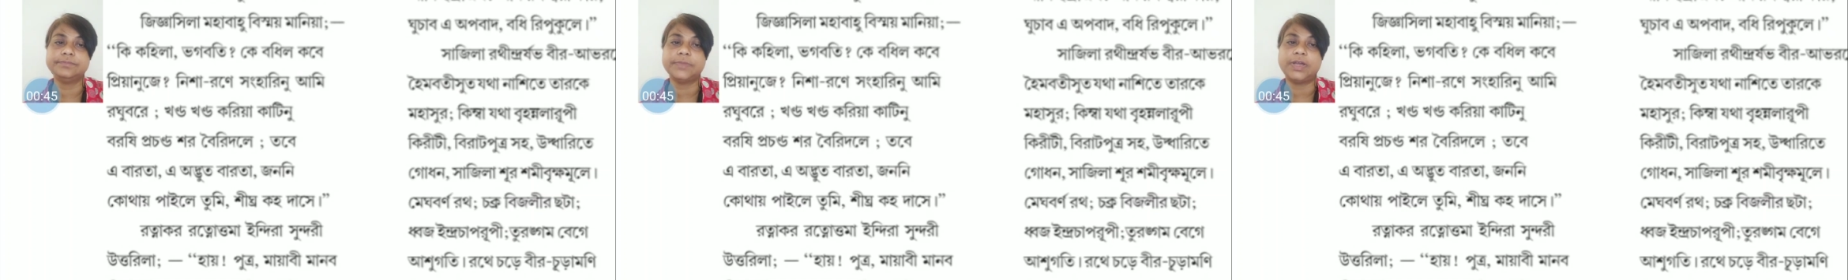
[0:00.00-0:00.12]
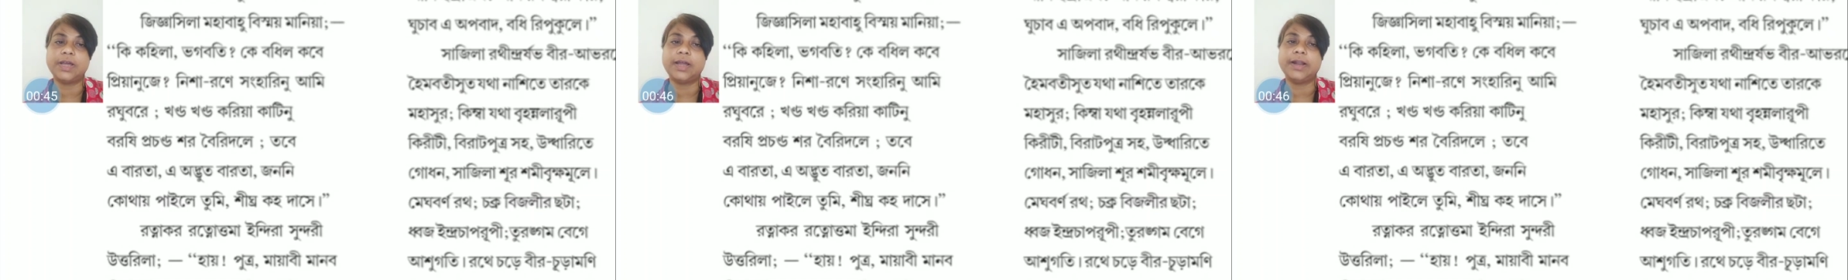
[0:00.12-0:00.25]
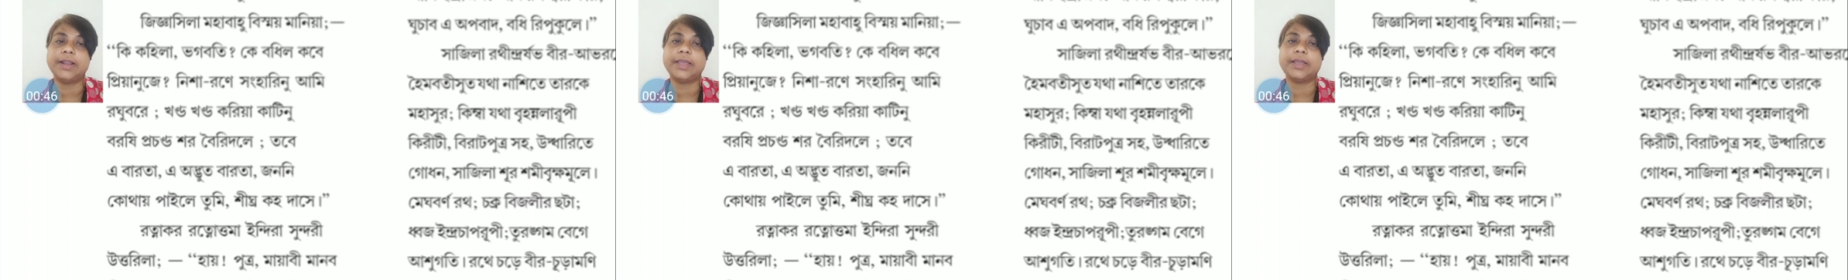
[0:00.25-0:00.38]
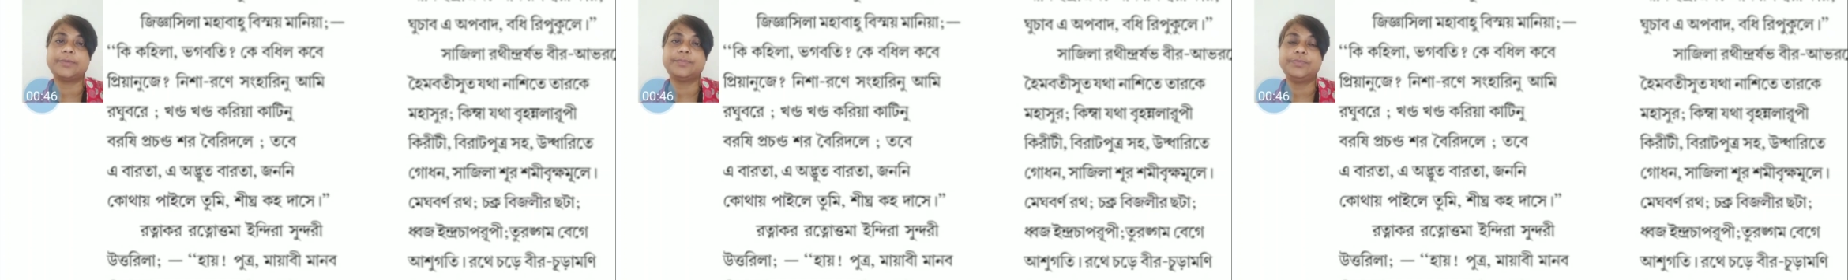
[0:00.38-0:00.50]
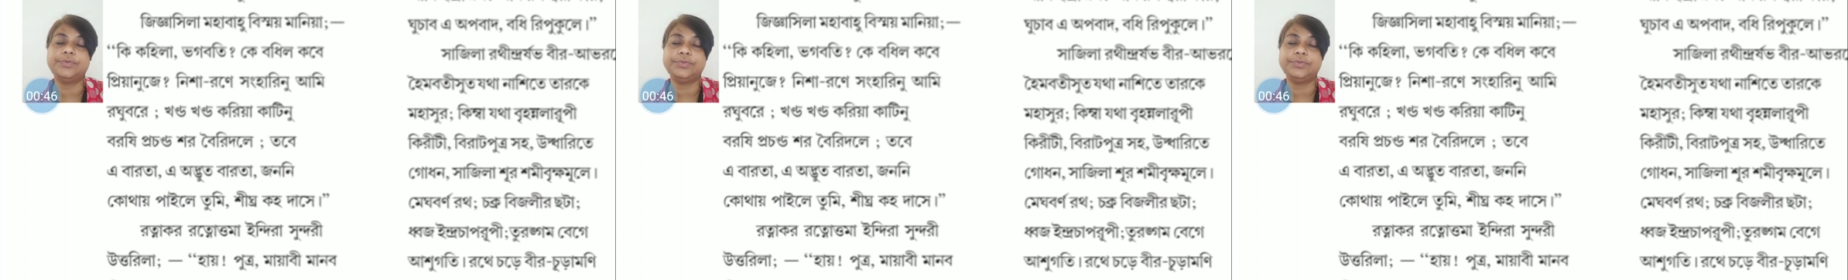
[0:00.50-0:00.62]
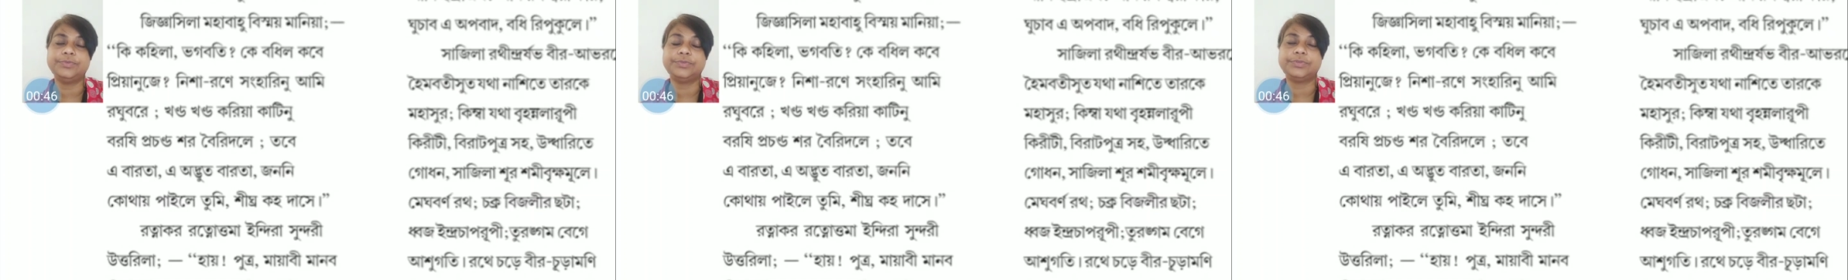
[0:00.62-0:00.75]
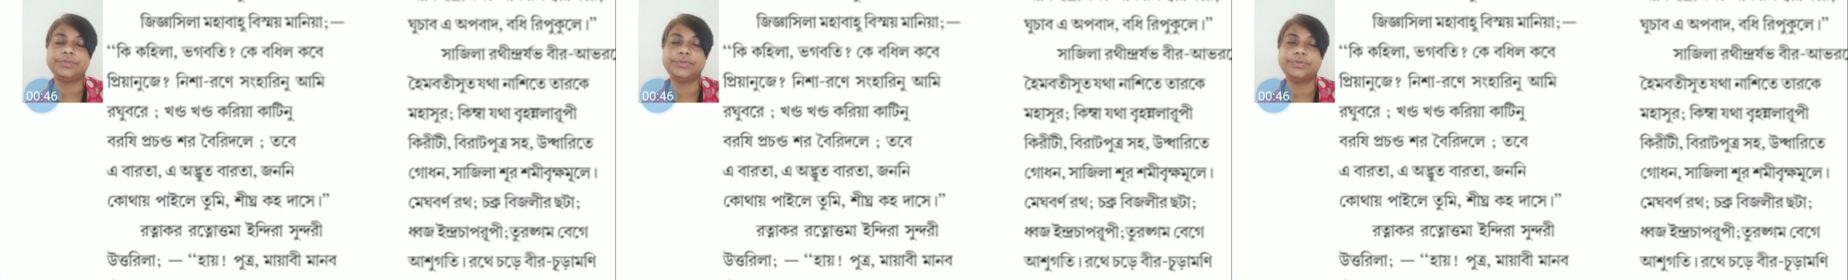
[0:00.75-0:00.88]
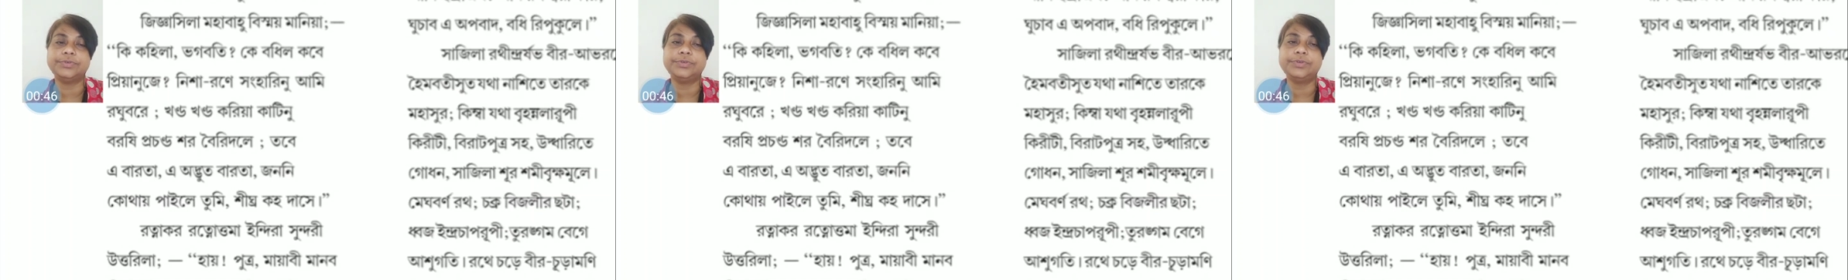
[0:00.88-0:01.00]
আরেক
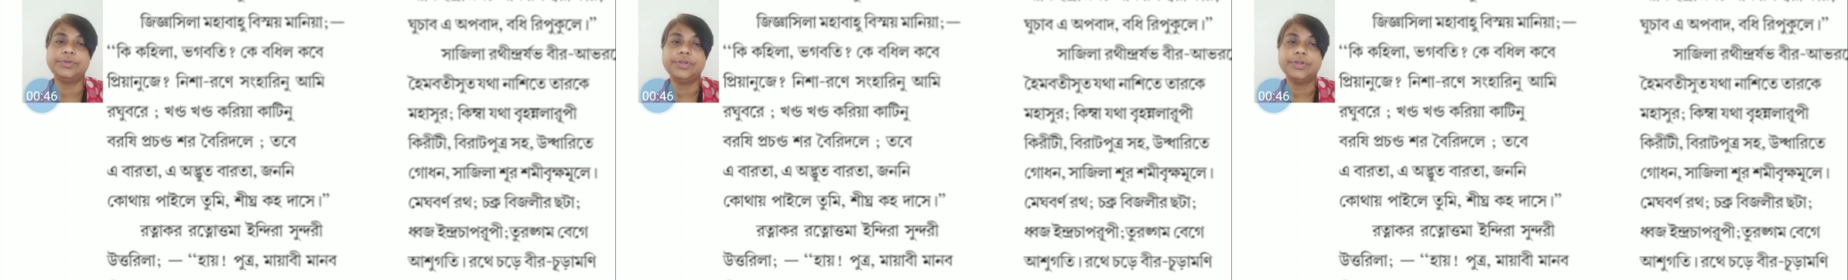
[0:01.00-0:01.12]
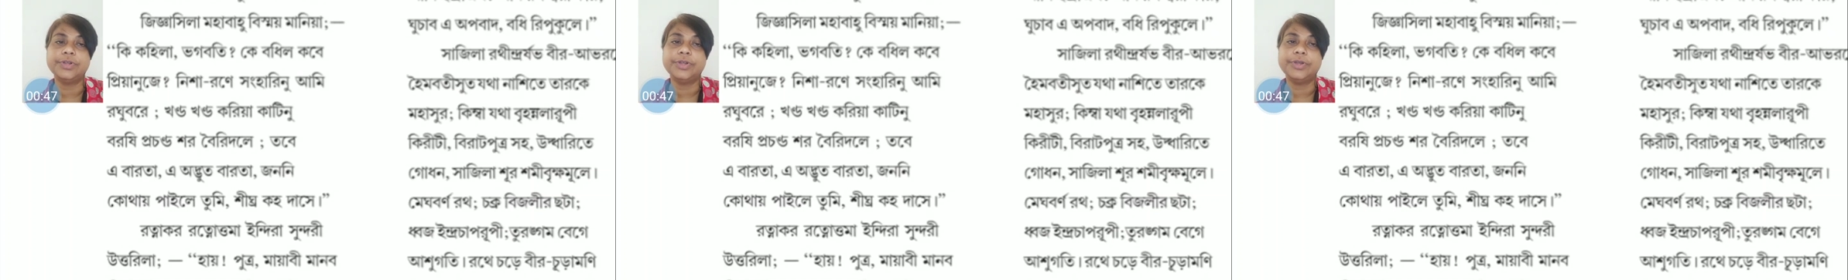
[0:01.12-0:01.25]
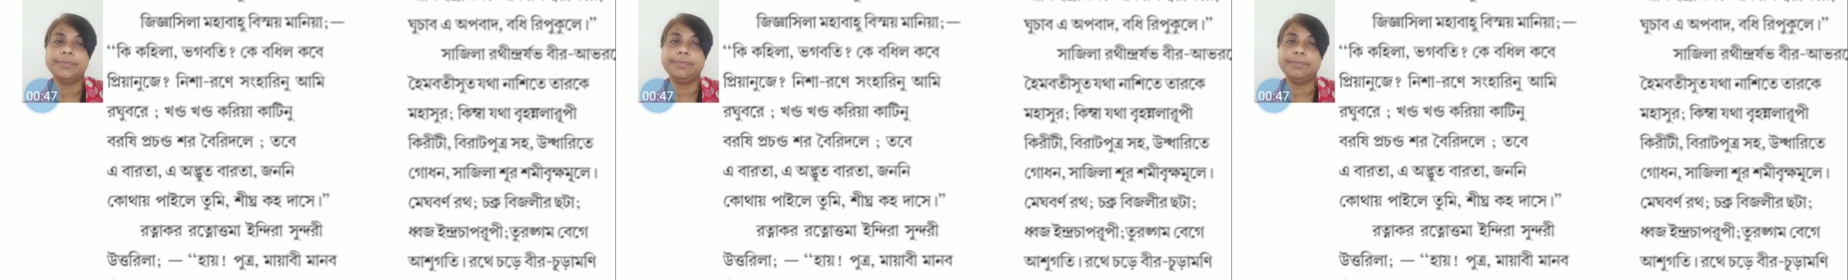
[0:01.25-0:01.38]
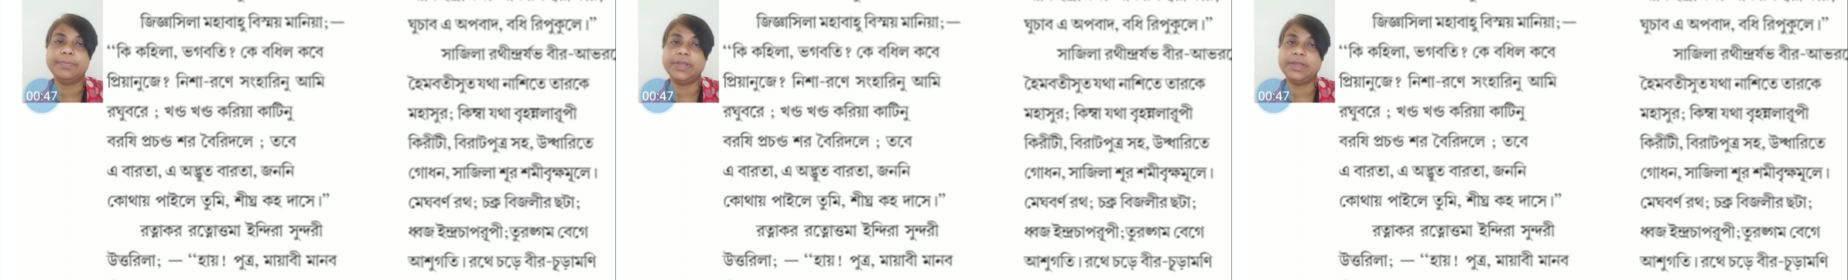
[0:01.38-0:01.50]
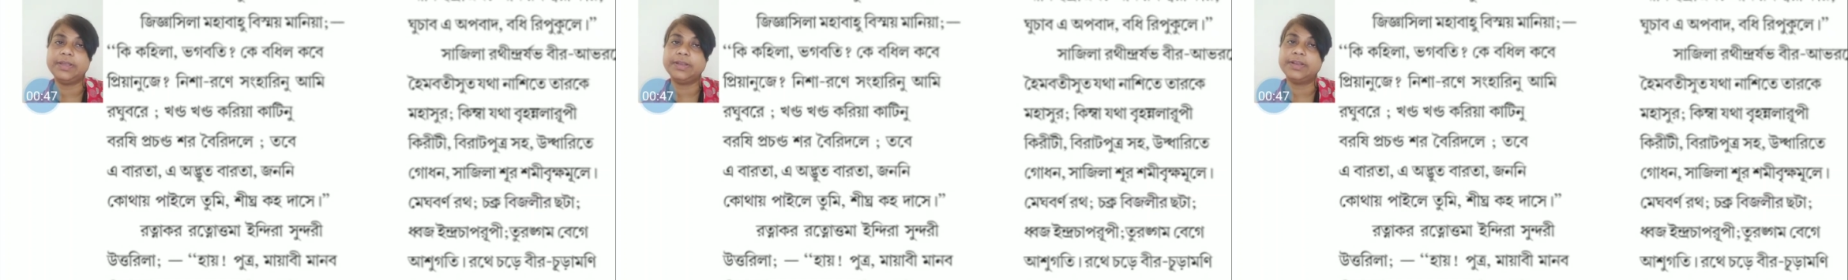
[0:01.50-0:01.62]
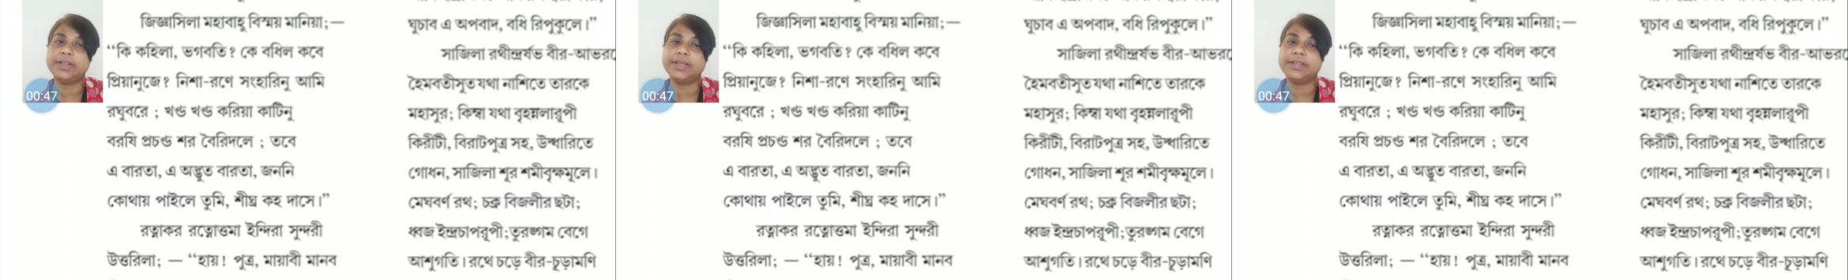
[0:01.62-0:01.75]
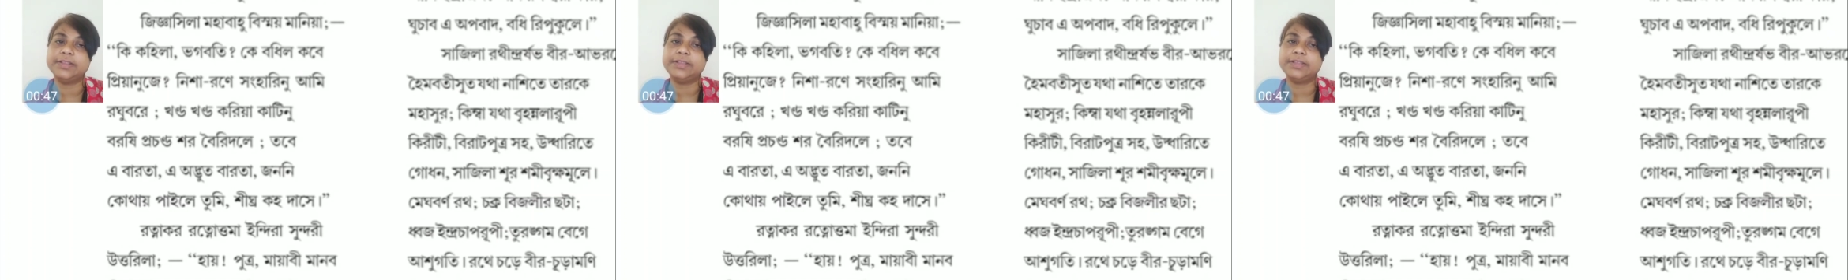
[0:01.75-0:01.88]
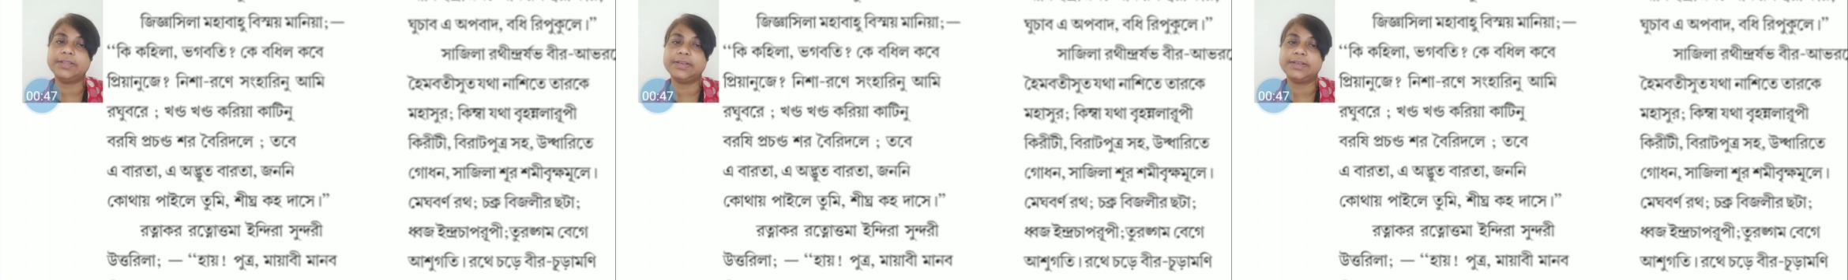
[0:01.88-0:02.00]
পুত্র
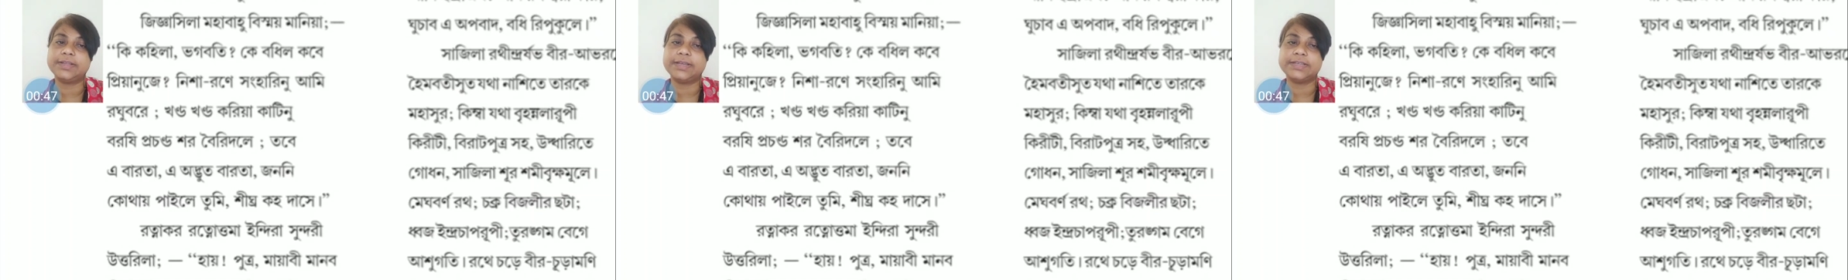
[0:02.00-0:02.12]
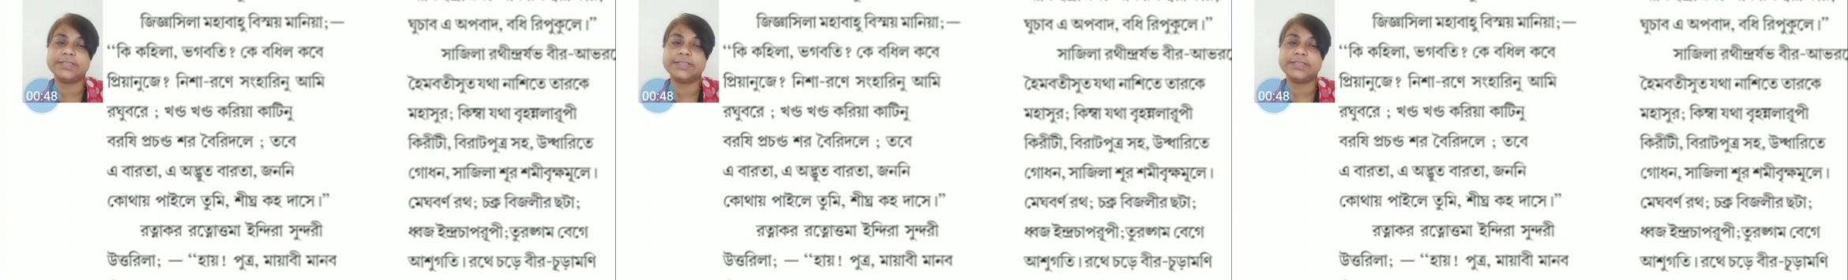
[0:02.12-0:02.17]
মেঘনাথের